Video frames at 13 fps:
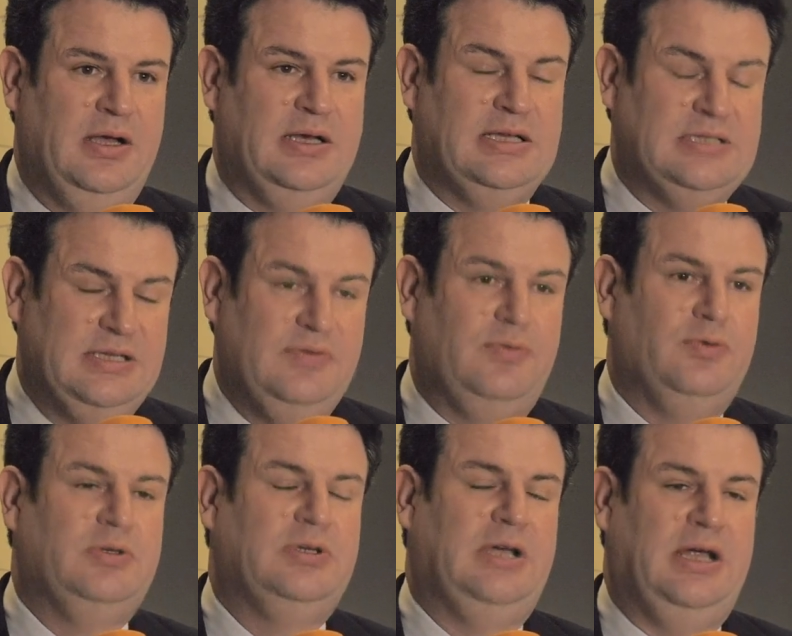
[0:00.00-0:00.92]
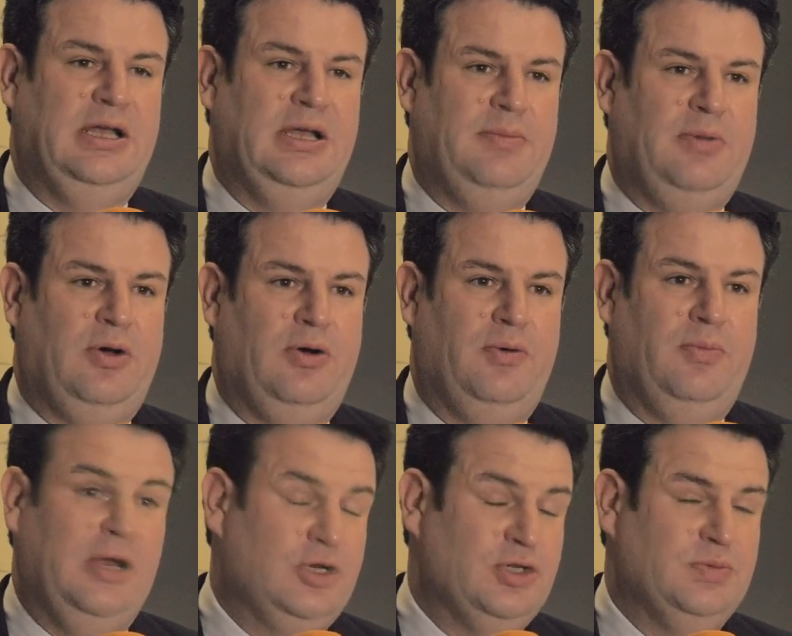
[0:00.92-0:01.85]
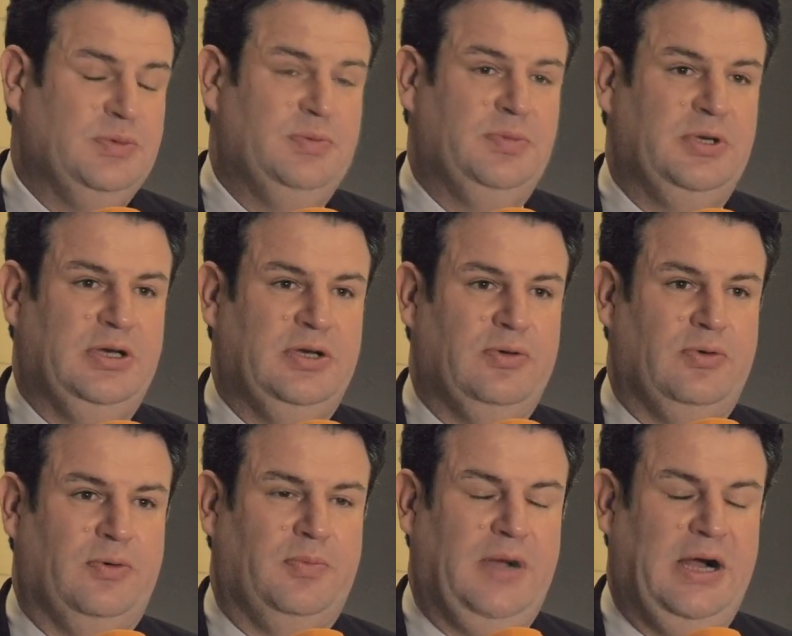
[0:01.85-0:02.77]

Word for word: Das hilft unter anderem auch Menschen mit Behinderung.